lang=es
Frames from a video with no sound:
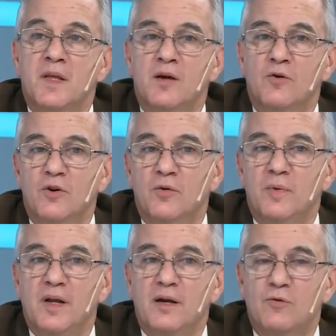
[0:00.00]
un
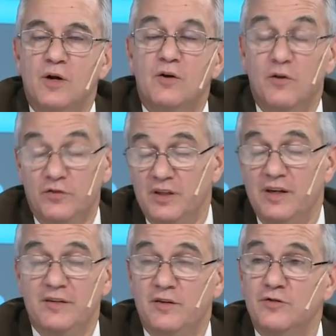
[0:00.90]
hombre al cual los
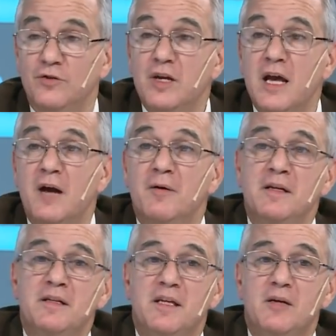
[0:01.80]
ingleses
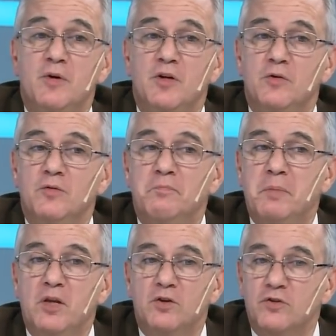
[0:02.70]
odiaban, y bueno,
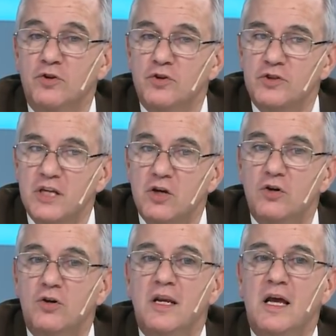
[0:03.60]
pero no se
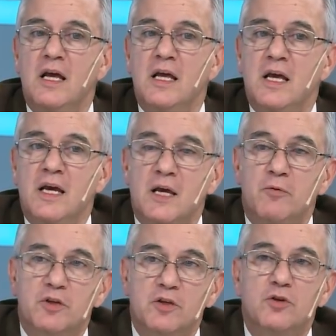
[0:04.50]
logra que
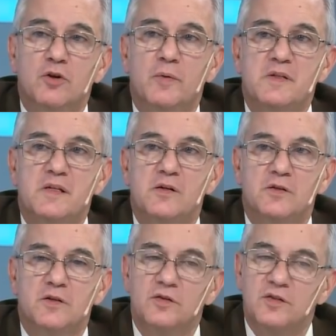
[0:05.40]
voten todos los vecinos.
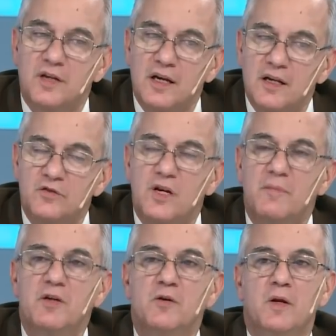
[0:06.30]
Entonces, en realidad es una
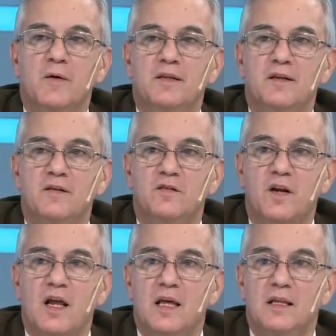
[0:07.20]
maniobra bastante
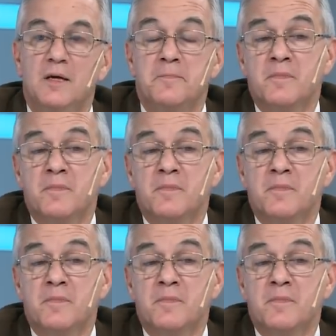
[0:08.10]
cerrada.